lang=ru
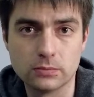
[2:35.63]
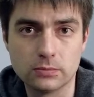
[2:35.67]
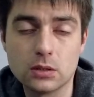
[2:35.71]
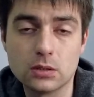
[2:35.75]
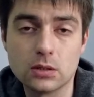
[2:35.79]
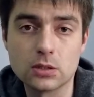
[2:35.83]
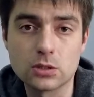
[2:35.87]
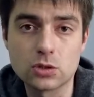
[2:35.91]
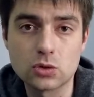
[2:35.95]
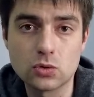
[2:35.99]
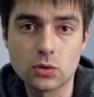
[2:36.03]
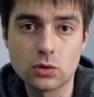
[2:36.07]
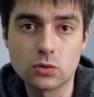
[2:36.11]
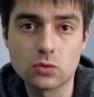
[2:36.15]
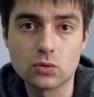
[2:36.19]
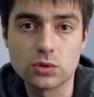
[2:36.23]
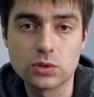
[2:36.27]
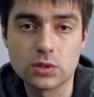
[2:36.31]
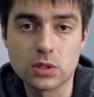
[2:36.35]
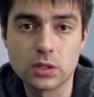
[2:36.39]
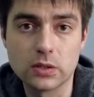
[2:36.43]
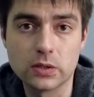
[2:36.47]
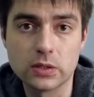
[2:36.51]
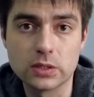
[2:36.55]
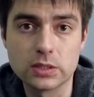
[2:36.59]
На стойку
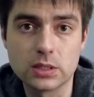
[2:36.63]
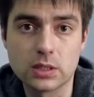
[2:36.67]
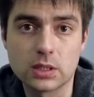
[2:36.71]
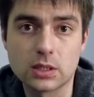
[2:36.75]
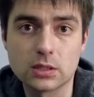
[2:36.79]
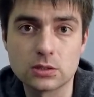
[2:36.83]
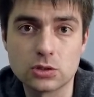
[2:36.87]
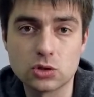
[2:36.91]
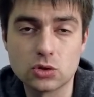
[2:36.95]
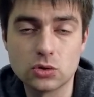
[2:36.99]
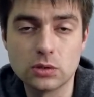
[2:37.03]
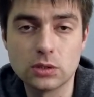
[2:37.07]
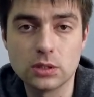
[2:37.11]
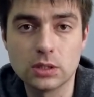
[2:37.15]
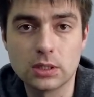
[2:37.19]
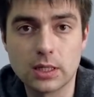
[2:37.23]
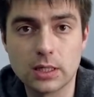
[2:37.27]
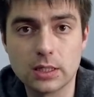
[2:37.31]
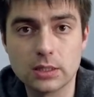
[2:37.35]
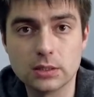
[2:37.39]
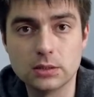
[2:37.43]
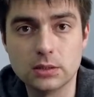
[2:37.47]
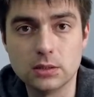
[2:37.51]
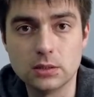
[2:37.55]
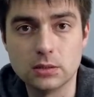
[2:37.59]
устанавливаются консоли
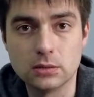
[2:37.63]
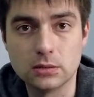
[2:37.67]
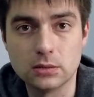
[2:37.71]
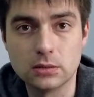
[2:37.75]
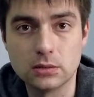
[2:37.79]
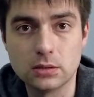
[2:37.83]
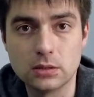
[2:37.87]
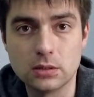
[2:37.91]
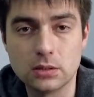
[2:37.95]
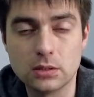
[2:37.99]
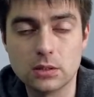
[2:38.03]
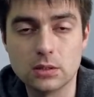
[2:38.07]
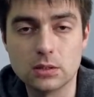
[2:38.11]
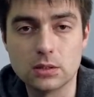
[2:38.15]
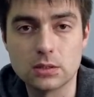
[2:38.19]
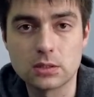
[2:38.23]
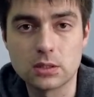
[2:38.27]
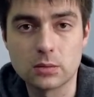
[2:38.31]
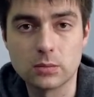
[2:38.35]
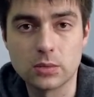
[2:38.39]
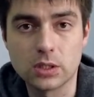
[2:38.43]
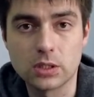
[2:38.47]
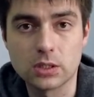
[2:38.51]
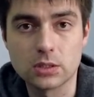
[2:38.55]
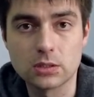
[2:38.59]
К1 и на
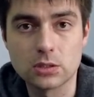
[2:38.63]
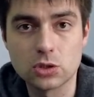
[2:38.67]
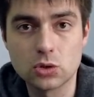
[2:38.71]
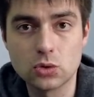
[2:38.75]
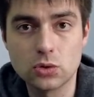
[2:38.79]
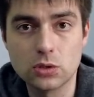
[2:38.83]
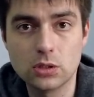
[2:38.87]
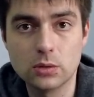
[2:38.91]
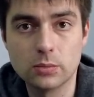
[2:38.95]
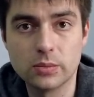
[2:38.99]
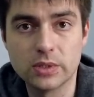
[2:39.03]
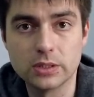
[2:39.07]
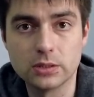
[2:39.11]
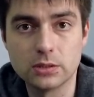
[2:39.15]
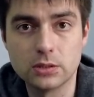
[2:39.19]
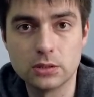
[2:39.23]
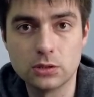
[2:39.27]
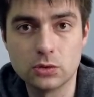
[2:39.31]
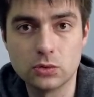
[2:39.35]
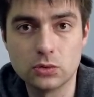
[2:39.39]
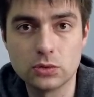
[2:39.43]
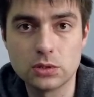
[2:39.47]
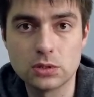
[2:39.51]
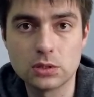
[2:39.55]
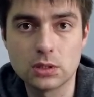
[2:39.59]
сами консоли
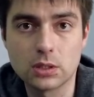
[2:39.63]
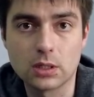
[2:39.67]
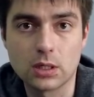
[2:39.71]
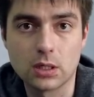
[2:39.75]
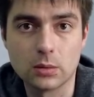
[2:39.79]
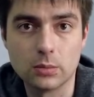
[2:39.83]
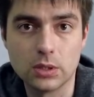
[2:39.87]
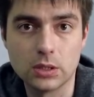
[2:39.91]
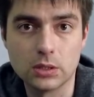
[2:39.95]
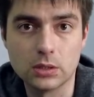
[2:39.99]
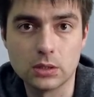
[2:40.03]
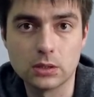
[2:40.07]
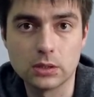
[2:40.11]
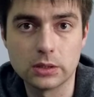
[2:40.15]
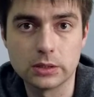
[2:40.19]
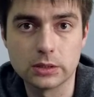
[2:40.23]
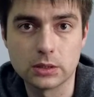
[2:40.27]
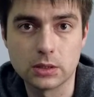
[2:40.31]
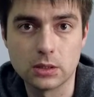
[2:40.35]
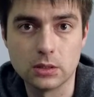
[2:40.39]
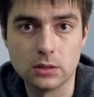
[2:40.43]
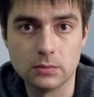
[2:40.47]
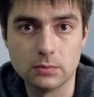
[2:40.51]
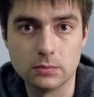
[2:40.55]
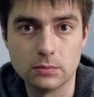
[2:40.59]
монтируются кабельные
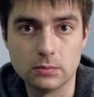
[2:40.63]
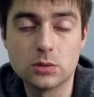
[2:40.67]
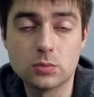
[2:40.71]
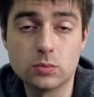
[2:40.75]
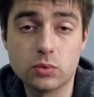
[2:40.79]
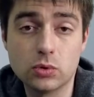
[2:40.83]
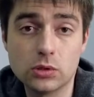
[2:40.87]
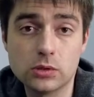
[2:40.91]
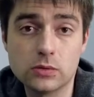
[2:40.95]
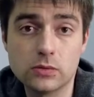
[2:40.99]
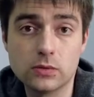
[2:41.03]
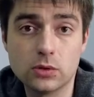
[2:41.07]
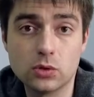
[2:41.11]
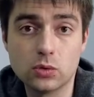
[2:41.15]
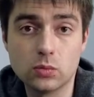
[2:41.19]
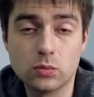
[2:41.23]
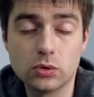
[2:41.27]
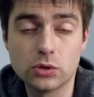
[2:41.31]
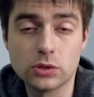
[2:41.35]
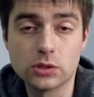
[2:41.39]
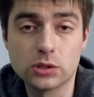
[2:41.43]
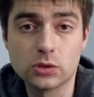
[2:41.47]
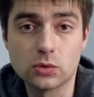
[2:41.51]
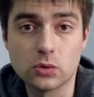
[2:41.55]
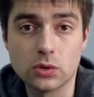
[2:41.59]
лотки. Использование
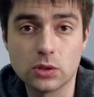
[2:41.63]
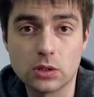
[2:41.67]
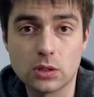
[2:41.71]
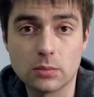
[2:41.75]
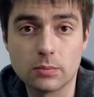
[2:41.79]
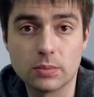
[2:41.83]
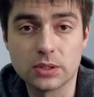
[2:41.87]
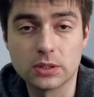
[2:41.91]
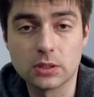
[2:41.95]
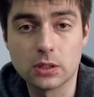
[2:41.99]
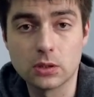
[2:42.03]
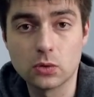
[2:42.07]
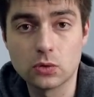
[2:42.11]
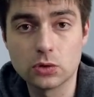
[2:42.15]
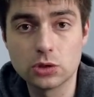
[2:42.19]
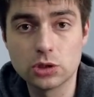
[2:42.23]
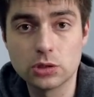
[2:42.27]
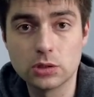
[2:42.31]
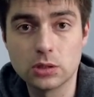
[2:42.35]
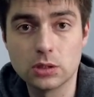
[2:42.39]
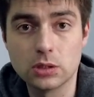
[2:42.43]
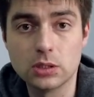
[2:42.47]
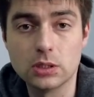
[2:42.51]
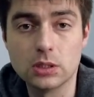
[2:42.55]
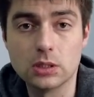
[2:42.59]
любой стойки,
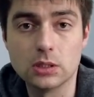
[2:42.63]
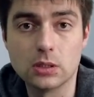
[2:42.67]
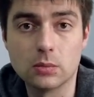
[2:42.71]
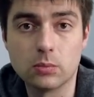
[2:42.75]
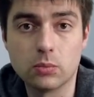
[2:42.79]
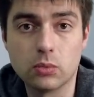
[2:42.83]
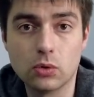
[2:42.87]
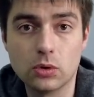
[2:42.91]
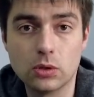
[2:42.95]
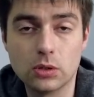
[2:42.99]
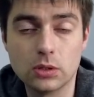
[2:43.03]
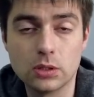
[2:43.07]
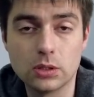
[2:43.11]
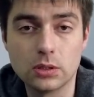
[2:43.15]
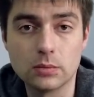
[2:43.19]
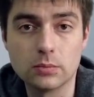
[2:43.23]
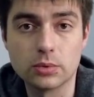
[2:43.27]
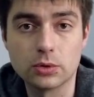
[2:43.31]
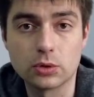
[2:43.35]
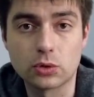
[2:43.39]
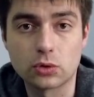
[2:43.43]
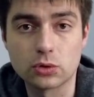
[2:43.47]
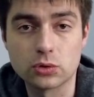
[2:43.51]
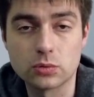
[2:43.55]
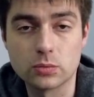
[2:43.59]
потолочной или напольной,
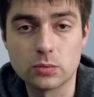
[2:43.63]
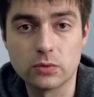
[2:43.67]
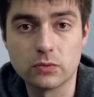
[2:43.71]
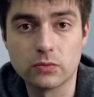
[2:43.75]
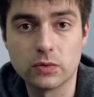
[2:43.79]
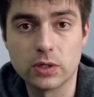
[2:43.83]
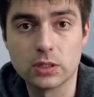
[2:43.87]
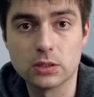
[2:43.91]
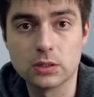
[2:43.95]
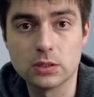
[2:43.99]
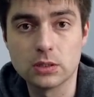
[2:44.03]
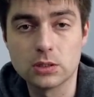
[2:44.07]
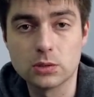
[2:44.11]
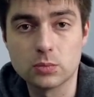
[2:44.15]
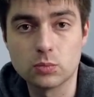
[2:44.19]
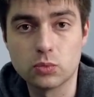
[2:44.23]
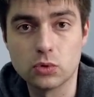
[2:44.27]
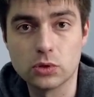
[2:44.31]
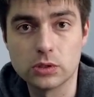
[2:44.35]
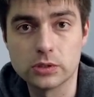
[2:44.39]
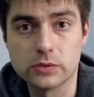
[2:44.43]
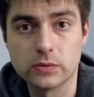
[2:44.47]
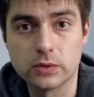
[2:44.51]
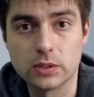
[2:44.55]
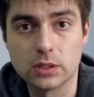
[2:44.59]
подразумевает
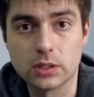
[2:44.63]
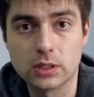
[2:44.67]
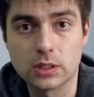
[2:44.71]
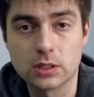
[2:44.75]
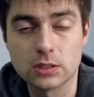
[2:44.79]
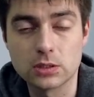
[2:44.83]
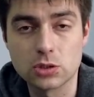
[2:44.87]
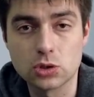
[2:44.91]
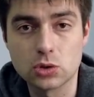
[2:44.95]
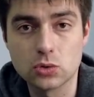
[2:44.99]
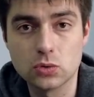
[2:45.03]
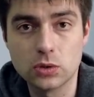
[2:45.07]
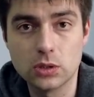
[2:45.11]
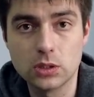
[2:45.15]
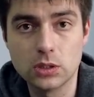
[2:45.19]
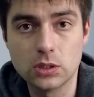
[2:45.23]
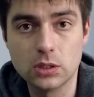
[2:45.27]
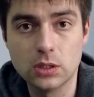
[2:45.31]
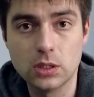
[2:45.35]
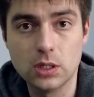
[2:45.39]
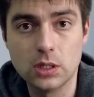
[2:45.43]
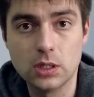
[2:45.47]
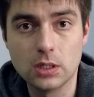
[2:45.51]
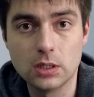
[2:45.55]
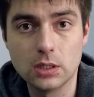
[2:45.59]
использование
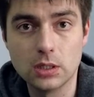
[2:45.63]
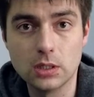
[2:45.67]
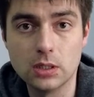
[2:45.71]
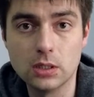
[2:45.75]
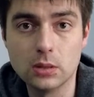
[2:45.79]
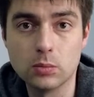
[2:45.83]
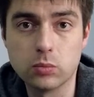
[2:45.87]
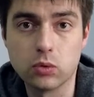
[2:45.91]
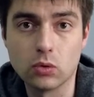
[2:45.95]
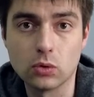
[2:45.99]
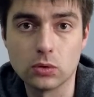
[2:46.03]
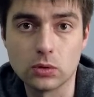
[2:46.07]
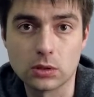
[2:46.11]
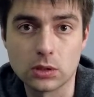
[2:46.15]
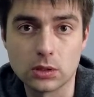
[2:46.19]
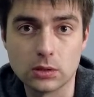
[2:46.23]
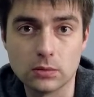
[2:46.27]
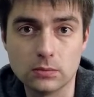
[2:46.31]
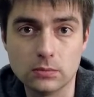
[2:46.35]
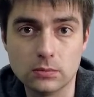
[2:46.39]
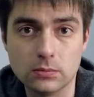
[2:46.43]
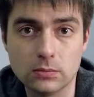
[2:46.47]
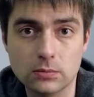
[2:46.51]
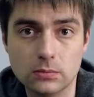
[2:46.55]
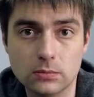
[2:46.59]
консолей или полки.
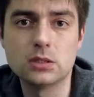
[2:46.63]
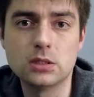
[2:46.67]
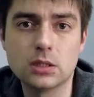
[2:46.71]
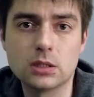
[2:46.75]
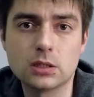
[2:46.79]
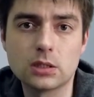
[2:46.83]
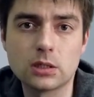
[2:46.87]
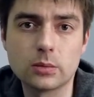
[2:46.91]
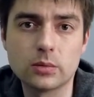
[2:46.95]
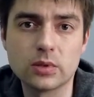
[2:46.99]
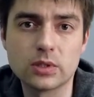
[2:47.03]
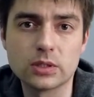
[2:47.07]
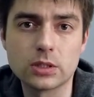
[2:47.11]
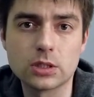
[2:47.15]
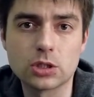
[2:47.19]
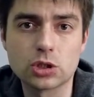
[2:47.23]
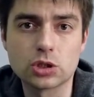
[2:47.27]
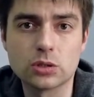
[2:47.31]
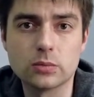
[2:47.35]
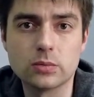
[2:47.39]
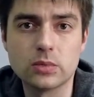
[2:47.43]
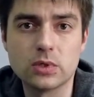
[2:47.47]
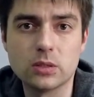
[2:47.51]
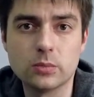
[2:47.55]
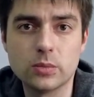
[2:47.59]
С некоторыми
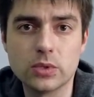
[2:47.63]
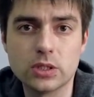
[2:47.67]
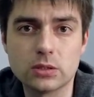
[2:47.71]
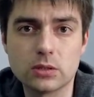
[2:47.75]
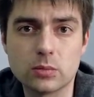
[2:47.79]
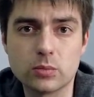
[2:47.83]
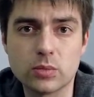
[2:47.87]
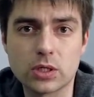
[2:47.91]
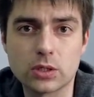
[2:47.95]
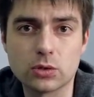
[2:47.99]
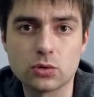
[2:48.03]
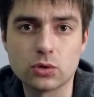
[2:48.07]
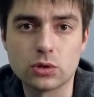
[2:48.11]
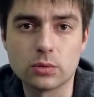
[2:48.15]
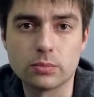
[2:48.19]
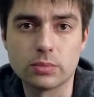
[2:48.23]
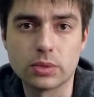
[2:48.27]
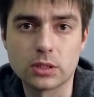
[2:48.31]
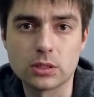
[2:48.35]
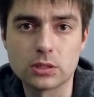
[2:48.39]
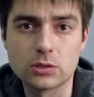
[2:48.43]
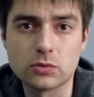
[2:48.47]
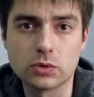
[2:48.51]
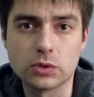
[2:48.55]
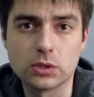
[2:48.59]
монтажными элементами, которые
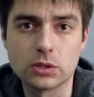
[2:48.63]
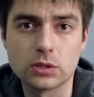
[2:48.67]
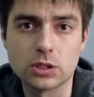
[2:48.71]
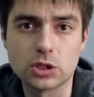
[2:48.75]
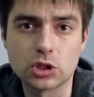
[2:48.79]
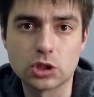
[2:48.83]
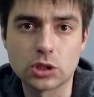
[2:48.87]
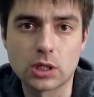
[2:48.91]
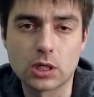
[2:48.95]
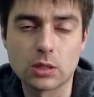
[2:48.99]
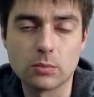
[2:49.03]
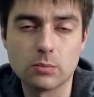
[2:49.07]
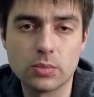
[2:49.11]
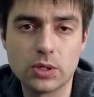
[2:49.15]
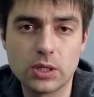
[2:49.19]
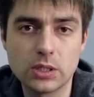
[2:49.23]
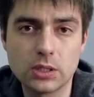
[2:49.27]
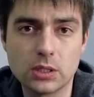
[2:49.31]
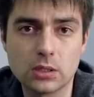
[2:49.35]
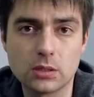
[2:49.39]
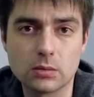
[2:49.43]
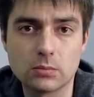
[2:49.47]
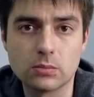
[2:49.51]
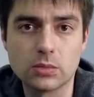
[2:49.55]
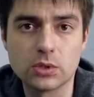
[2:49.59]
производит наша
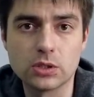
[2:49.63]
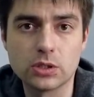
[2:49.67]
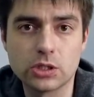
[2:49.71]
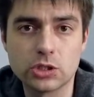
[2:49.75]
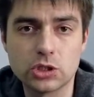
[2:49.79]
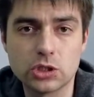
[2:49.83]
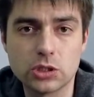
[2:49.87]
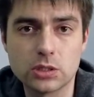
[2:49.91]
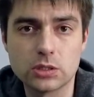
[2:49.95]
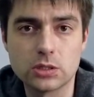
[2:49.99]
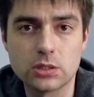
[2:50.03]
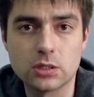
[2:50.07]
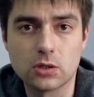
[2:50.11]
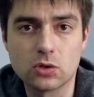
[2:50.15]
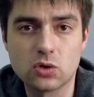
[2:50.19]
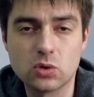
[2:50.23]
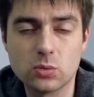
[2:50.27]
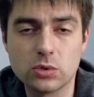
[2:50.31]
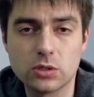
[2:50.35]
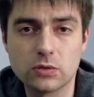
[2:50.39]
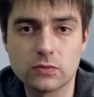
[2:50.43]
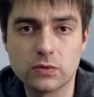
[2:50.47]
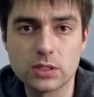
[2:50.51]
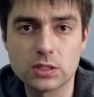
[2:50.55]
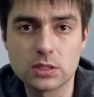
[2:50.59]
компания, мы начали
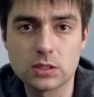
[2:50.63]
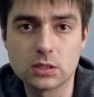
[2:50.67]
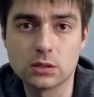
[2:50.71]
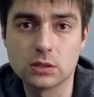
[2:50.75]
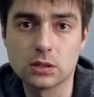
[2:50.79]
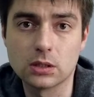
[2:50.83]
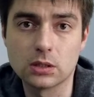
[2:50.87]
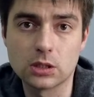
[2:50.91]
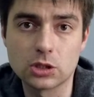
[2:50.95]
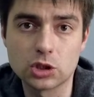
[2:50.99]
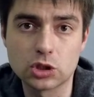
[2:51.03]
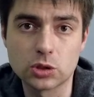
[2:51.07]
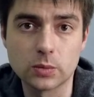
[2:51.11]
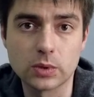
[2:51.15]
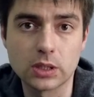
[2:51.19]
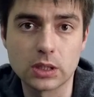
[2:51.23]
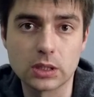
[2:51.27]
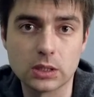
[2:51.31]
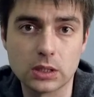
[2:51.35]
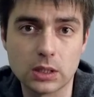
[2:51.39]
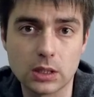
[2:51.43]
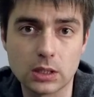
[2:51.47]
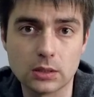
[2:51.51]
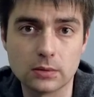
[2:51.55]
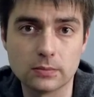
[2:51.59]
знакомить вас на нашем
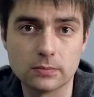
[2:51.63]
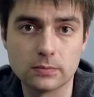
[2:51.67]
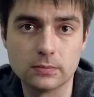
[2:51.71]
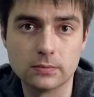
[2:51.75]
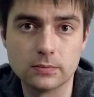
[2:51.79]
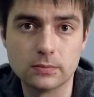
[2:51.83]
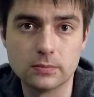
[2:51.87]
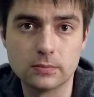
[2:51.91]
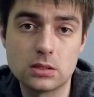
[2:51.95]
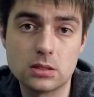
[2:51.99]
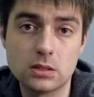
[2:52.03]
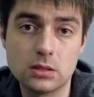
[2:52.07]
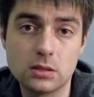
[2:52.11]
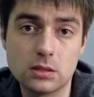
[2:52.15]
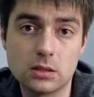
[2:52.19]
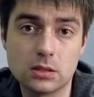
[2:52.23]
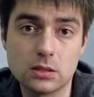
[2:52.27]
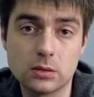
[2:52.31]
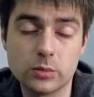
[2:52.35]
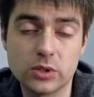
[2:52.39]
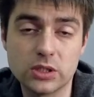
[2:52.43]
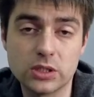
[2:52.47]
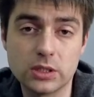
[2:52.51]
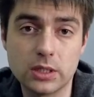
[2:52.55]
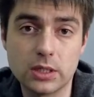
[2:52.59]
канале. Ссылки на
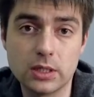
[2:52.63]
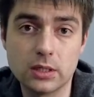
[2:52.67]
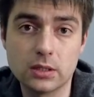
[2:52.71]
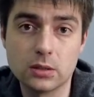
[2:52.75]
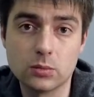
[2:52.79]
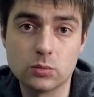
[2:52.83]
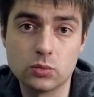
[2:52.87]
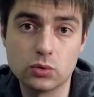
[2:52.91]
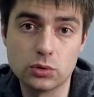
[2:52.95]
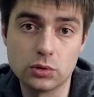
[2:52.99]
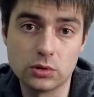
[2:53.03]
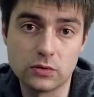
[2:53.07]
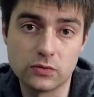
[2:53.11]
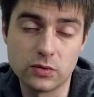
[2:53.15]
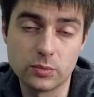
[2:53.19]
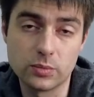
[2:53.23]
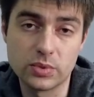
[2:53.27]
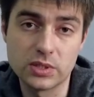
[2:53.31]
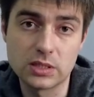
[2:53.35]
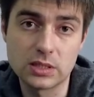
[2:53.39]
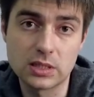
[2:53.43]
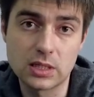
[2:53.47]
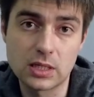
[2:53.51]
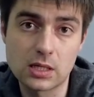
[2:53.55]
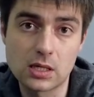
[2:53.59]
материалы будут в
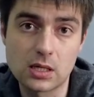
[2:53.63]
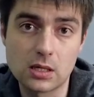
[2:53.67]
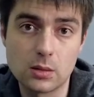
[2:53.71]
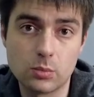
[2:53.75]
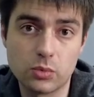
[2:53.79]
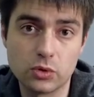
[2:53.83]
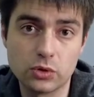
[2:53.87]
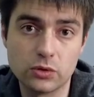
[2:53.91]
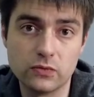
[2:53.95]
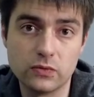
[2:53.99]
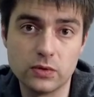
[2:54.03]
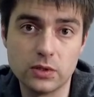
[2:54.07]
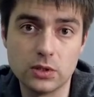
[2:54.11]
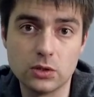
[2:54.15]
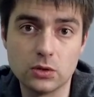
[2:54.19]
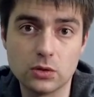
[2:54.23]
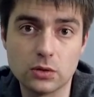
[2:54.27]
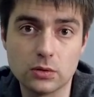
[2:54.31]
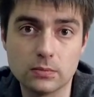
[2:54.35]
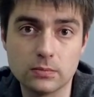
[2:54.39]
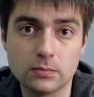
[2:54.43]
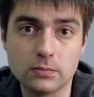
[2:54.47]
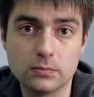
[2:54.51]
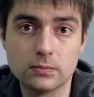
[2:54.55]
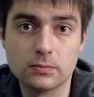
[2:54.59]
описании под видео.